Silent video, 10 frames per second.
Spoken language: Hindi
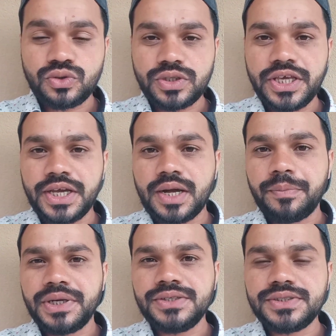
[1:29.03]
होते हैं
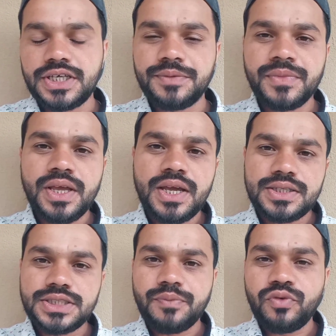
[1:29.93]
कंपनीज़ के
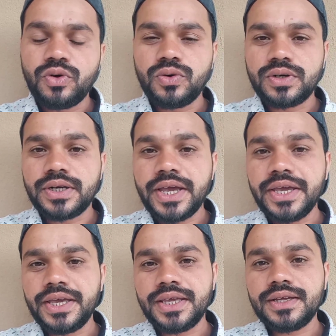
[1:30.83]
जब वो
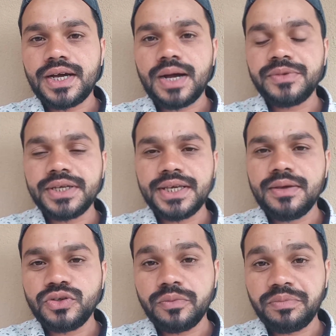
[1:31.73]
गए हैं अब
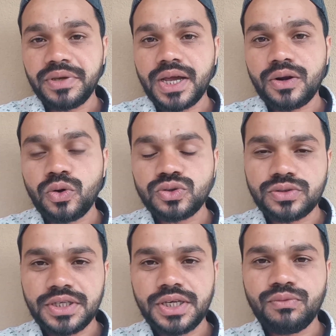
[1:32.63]
देखें जो पी
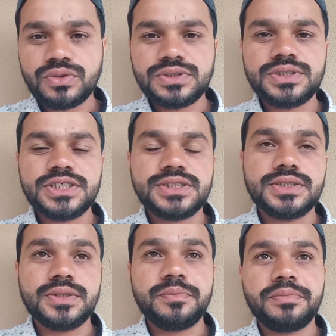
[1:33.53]
होते हैं वो
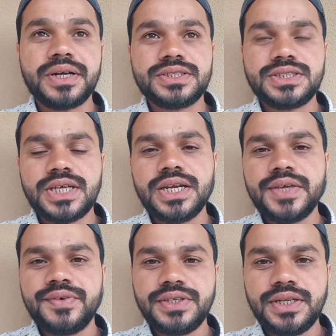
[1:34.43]
जस्ट पाकिस्तान
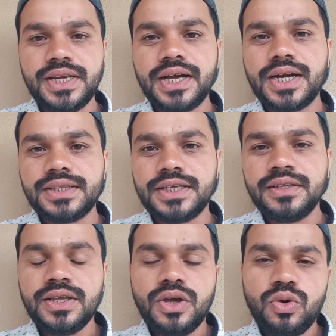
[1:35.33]
के वीज़े नहीं लगाते
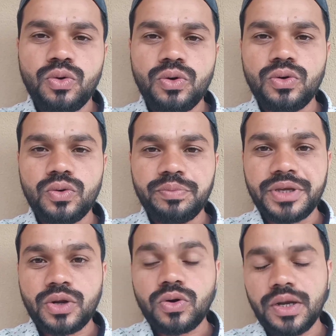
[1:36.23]
वो
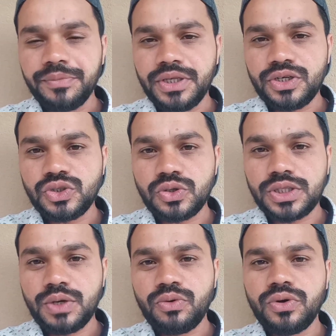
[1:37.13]
पी कंपनी के जो
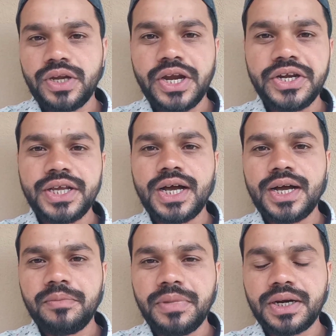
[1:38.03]
होते हैं वो इंडिया
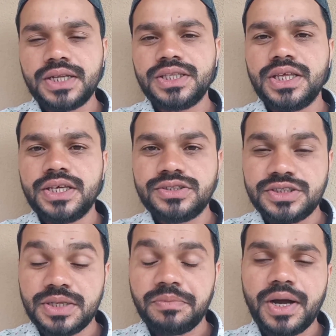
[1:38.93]

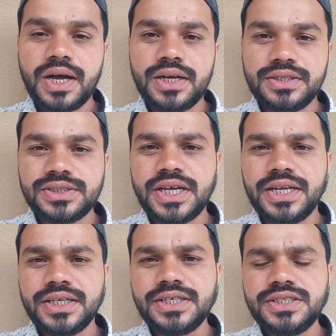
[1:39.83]
बांग्लादेश नेपाल
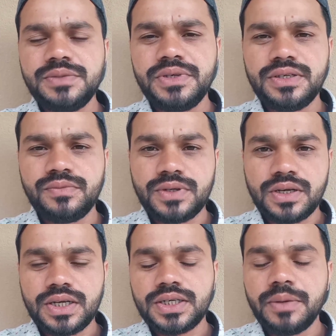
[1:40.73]
चाइना किसी भी
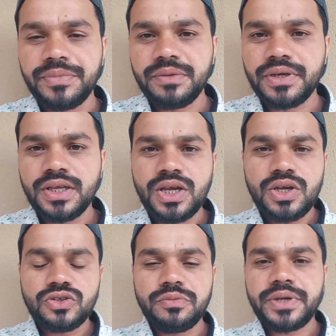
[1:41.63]
कंपनी में
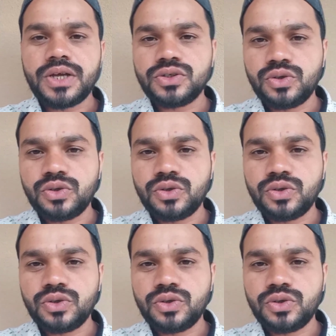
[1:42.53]
जो पी